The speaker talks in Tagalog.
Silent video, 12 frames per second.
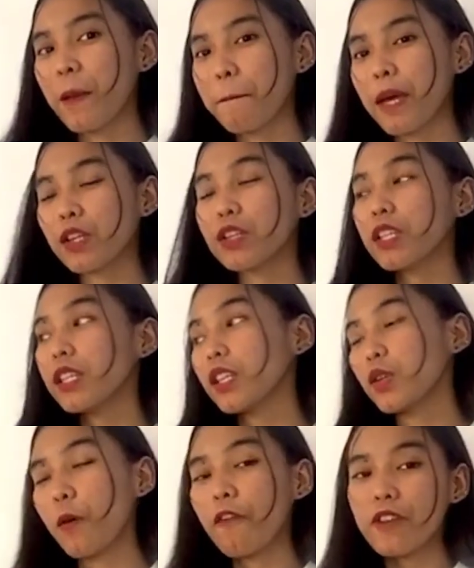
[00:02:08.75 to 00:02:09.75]
Meron din
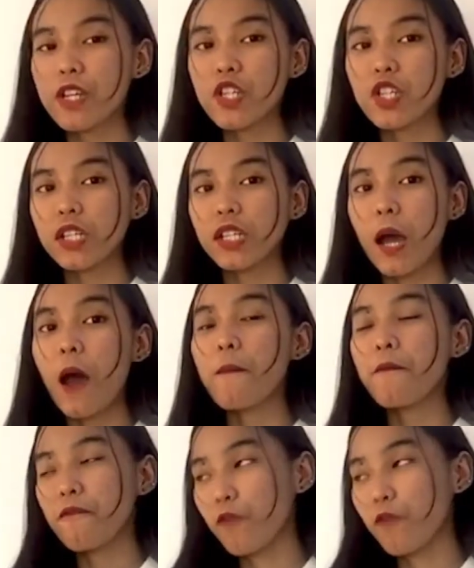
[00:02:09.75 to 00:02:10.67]
itong version na